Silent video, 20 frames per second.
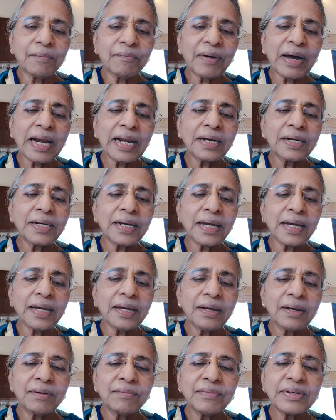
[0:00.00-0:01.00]
వాళ్ళకి
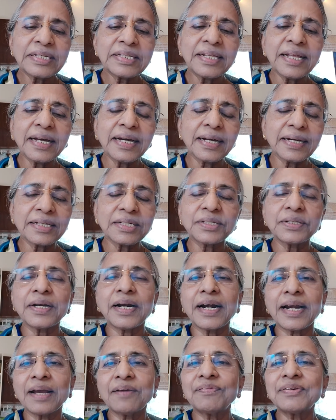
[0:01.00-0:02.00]

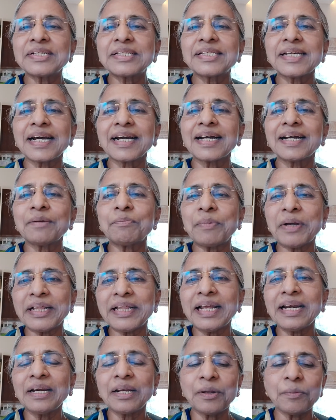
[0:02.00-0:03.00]
విశదీకరిస్తున్నాడు ఎఫ్ఎస్ సంఘ
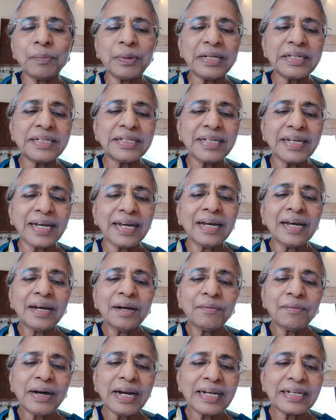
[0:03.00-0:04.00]
పెద్దలను పిలిచి
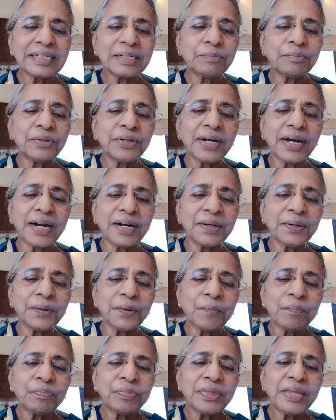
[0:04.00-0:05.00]
వాళ్ళకి చెప్తున్నాడు
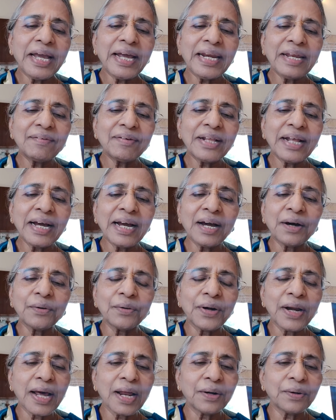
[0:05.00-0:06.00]
నేను ఈ విధంగా
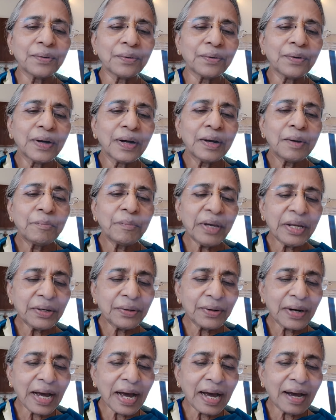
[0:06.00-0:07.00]
ఉన్నాను మీరు
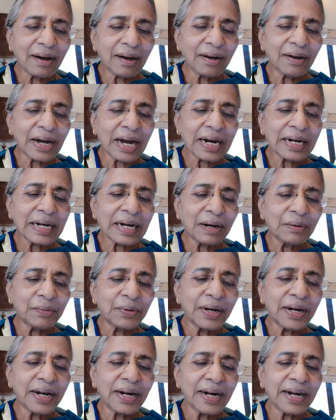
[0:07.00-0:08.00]
కూడా అట్లా
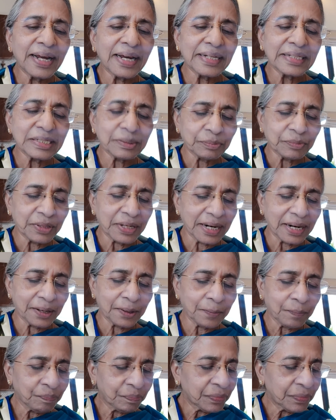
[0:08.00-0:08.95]
ఉండండి అని చెప్తున్నాడు